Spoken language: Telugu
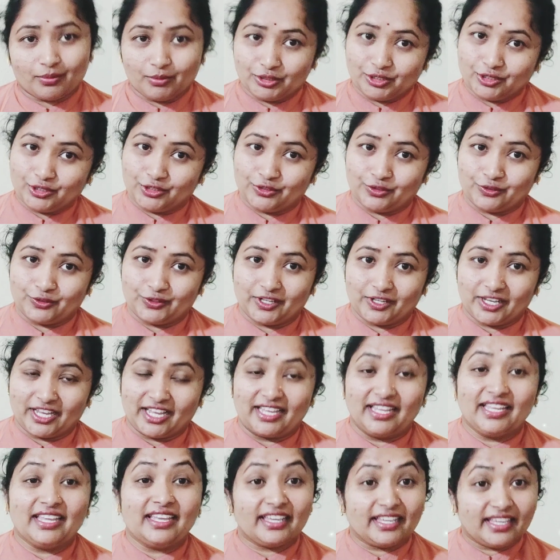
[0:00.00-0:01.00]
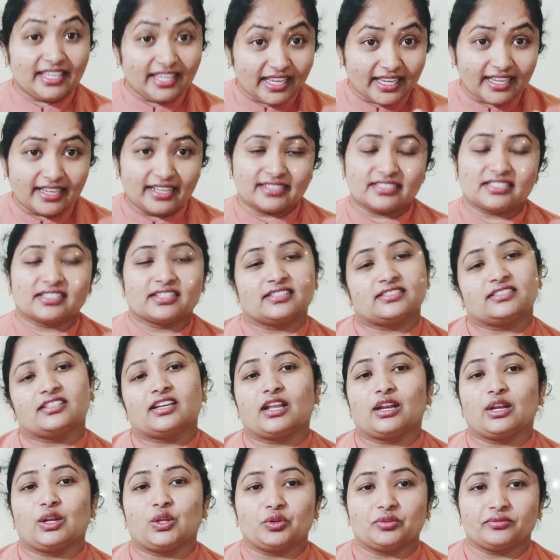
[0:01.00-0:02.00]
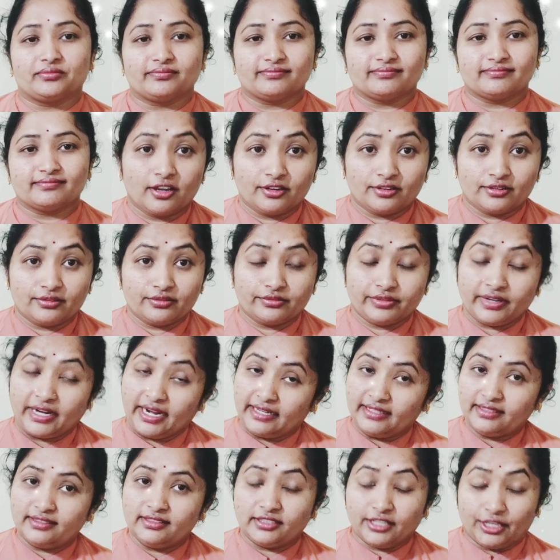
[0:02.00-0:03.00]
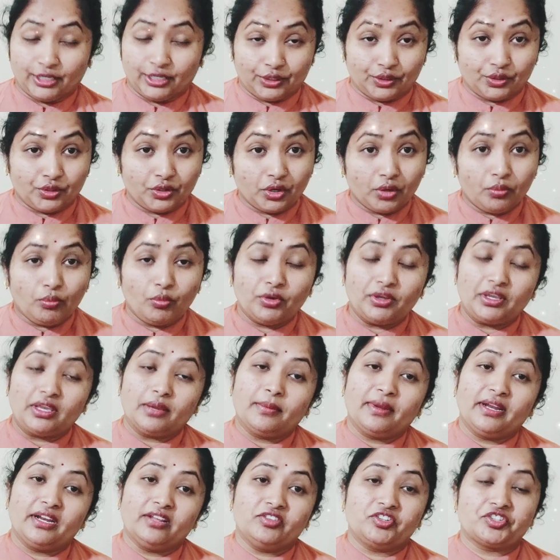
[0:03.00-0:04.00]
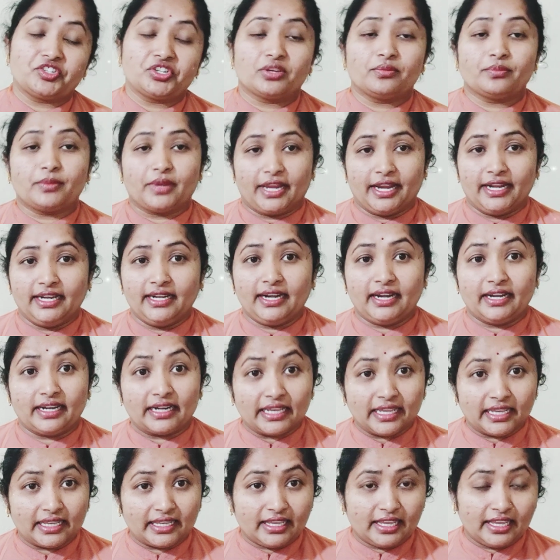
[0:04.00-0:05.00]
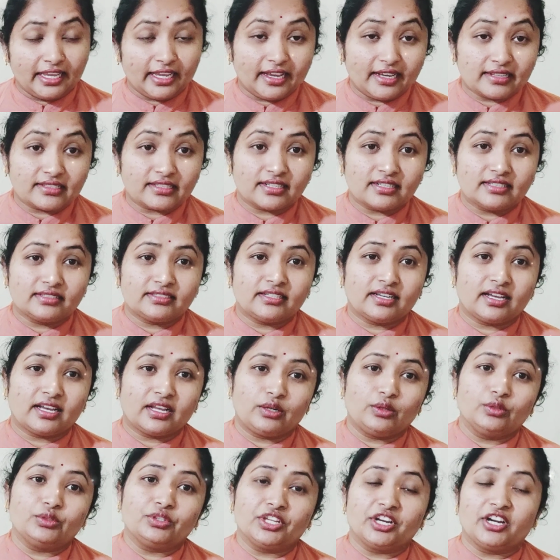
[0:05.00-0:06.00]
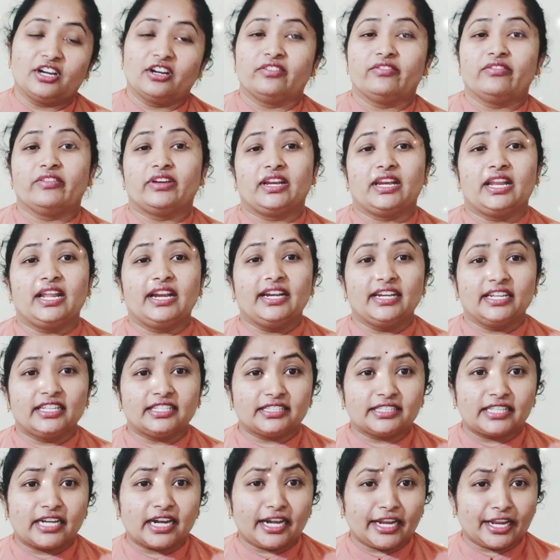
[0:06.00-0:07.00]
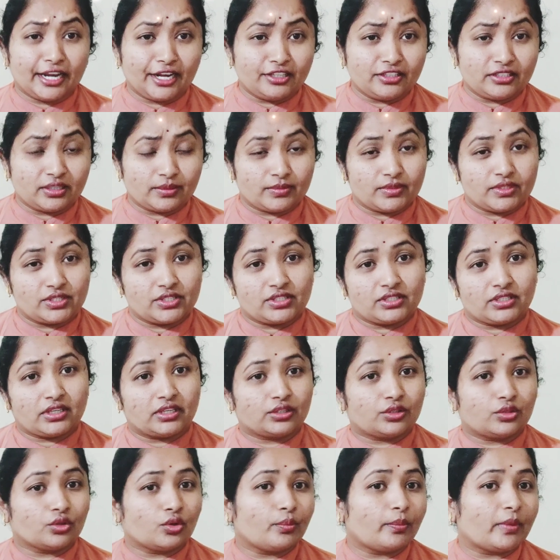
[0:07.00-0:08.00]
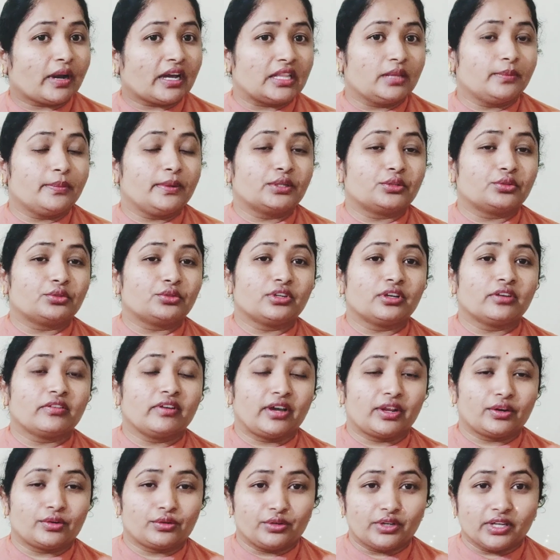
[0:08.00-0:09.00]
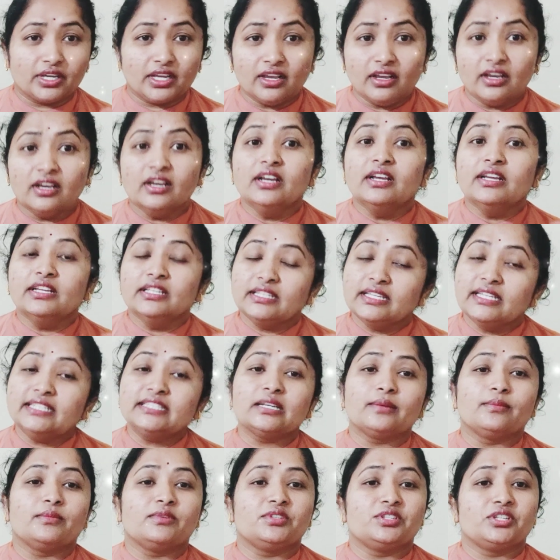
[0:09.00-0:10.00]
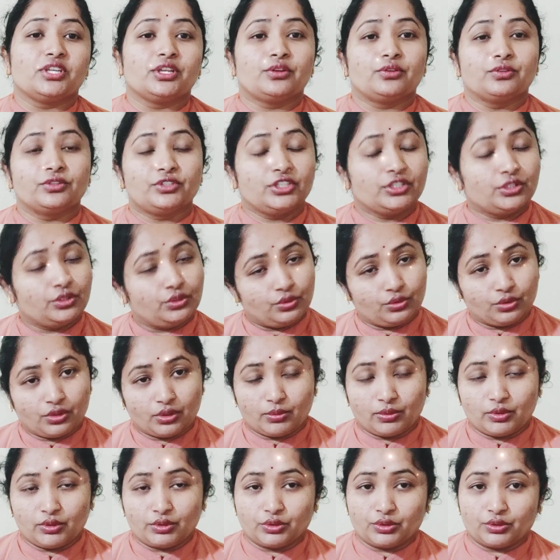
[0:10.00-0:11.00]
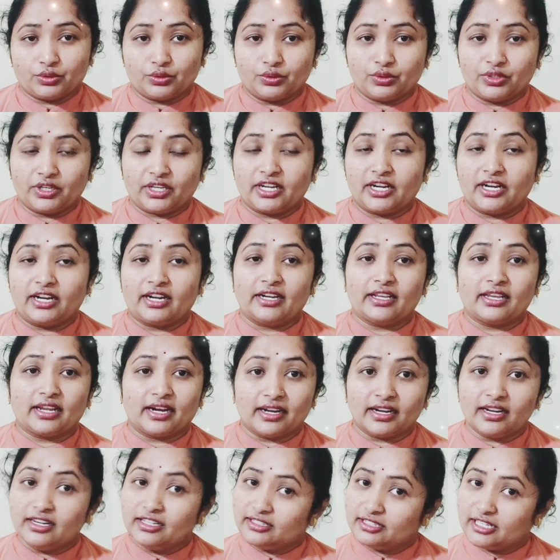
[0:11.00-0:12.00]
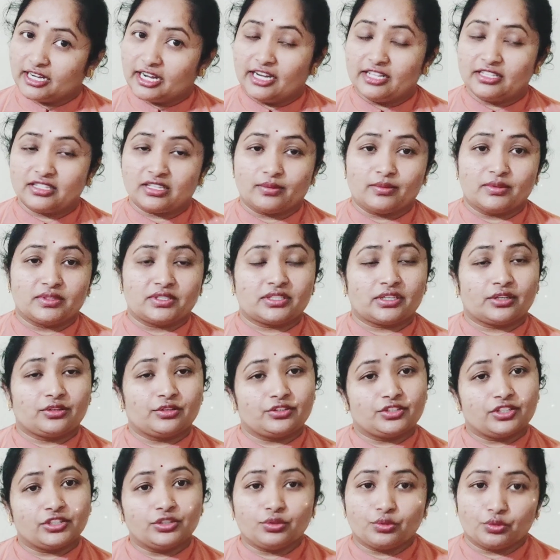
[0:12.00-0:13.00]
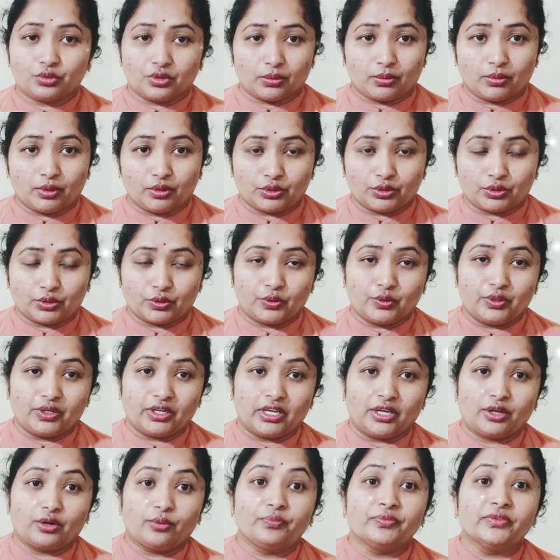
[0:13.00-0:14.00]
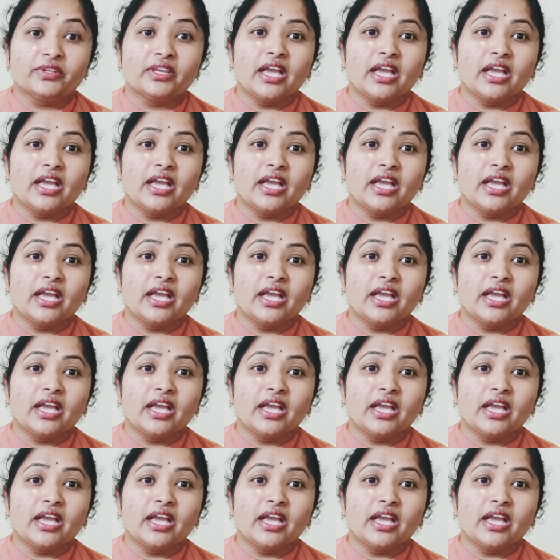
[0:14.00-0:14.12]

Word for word: లభిస్తూ ఉంటాయి ఈ గసగసాల్లో ఫ్రెండ్స్ ఇంకో ముఖ్యమైన విషయం ఏంటంటే ఈ గసగసాలు తినడం వల్ల నిద్రలేని సమస్యతో బాధపడుతున్న వారు కూడా ఈ సమస్య నుంచి దూరం అవుతూ ఉంటారండి అంటే నిద్రలేని సమస్య నుంచి దూరం అవుతూ ఉంటారు